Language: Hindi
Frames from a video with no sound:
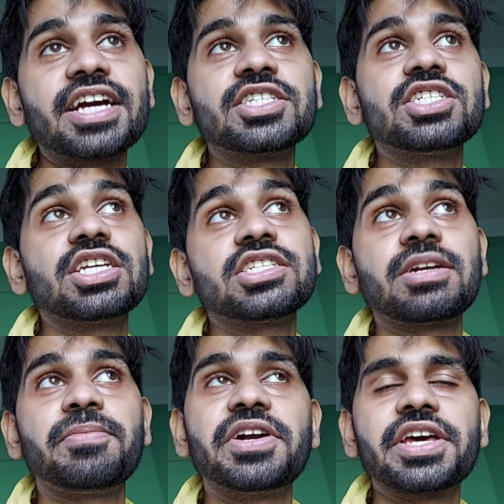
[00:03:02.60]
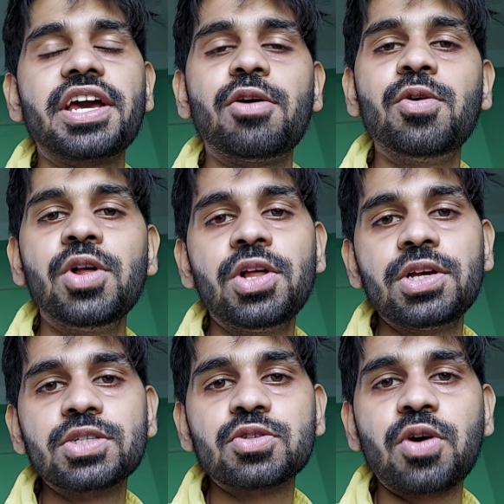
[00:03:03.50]
क्या क्या चीज़ एक्स्ट्रा पढ़ के आओ
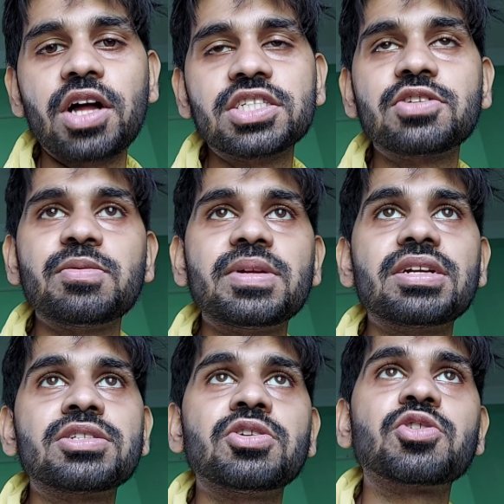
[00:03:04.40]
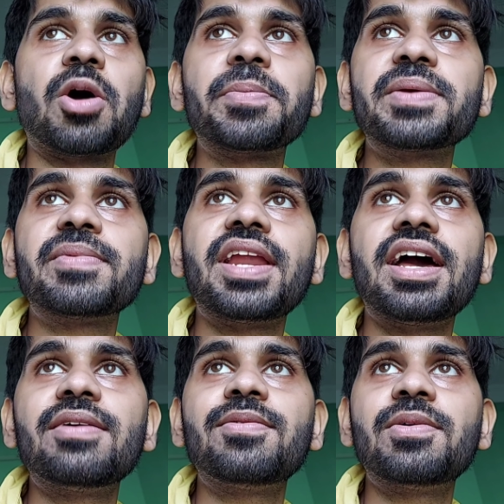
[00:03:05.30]
सो आज को मेरे जो टॉपिक मिला
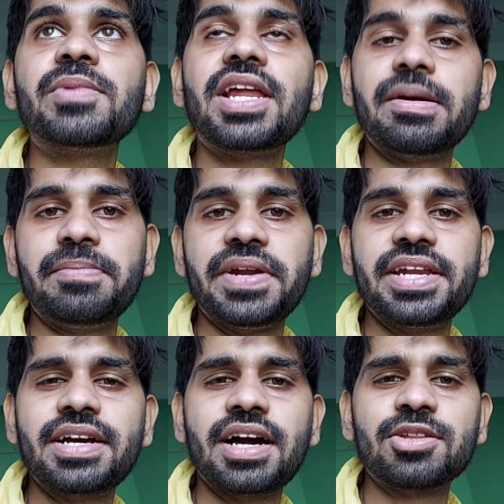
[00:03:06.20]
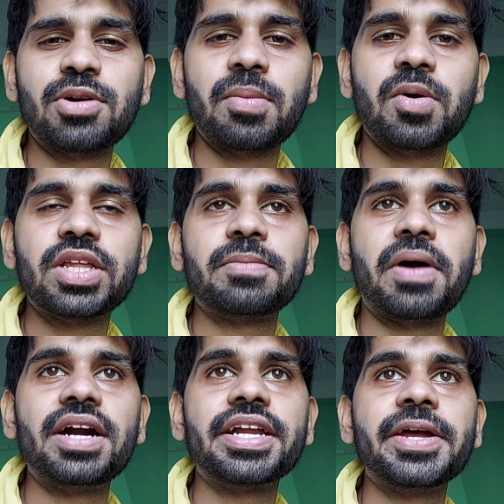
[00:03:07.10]
है वो मिला है ब्रेन का थोड़ा बहुत एक
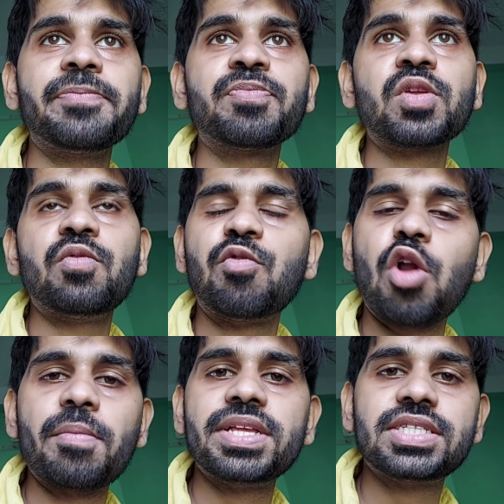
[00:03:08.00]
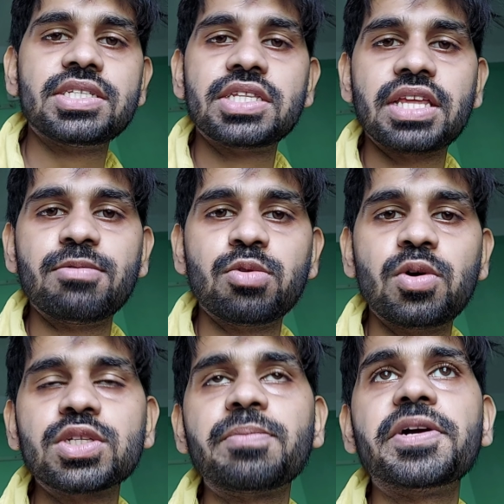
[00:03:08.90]
पार्ट है टूर्नामेंट्स जितने हैं
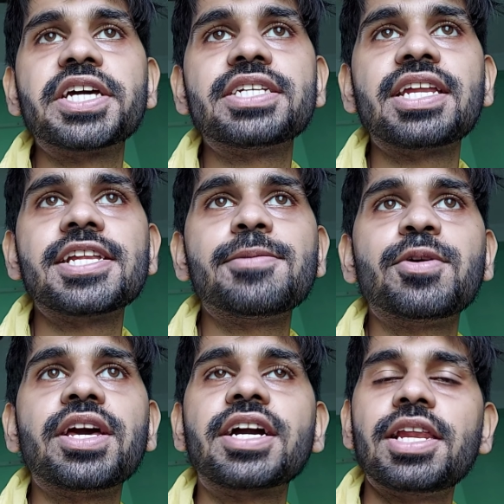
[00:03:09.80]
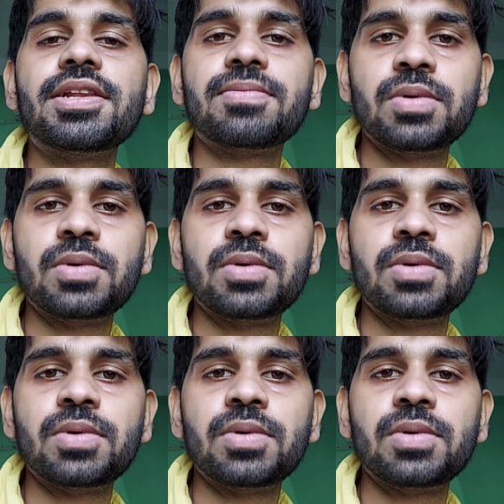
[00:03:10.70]
वो सब पढ़ के जाने के लिए बोला है कल